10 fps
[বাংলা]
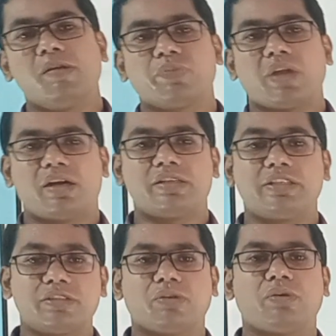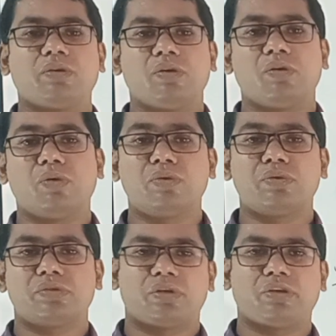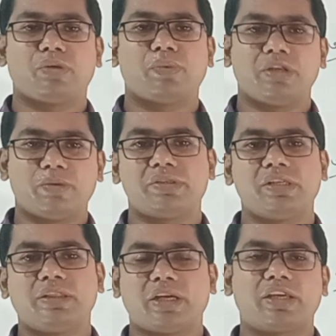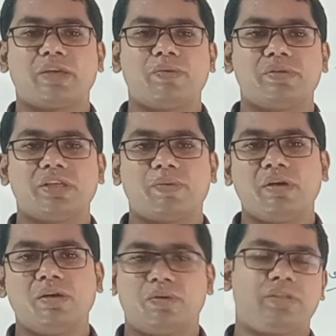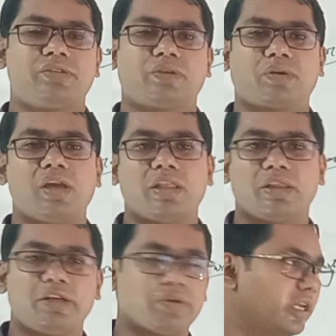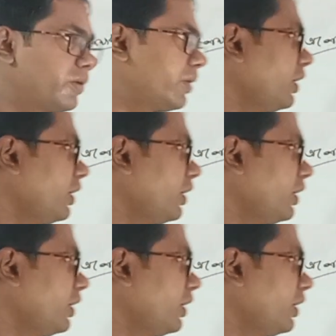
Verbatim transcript: আর যে চলক অন্য চলকের উপর নির্ভরশীল তাকে কি বলছি আমরা অধীন চলক তাহলে একটু খেয়াল করি